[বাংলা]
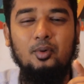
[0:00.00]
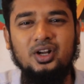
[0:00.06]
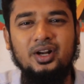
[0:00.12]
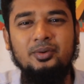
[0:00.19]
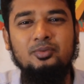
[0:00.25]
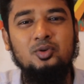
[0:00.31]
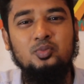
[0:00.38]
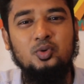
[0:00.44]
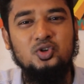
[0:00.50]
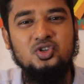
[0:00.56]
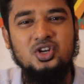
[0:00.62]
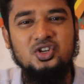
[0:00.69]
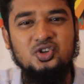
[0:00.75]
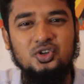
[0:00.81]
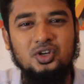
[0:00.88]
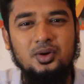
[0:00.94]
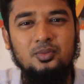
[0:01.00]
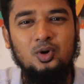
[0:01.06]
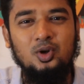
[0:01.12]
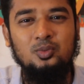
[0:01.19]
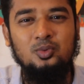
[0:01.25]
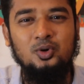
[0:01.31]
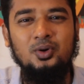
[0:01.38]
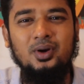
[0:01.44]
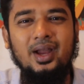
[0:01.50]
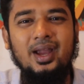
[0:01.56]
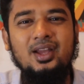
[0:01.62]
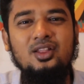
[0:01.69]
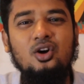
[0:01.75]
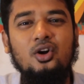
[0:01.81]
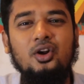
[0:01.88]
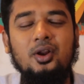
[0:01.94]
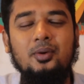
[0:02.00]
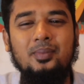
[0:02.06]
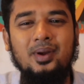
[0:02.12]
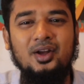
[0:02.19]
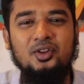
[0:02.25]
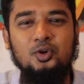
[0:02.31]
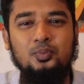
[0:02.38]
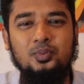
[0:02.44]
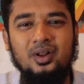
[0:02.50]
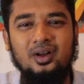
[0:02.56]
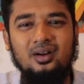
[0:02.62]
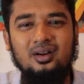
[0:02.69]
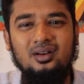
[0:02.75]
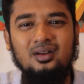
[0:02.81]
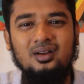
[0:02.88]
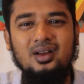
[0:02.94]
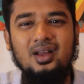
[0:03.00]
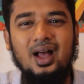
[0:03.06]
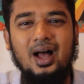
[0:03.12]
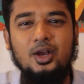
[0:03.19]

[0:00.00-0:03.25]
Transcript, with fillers: সরকার এবং প্রশাসনকে বলবো এই ধরনের বেয়াদবরা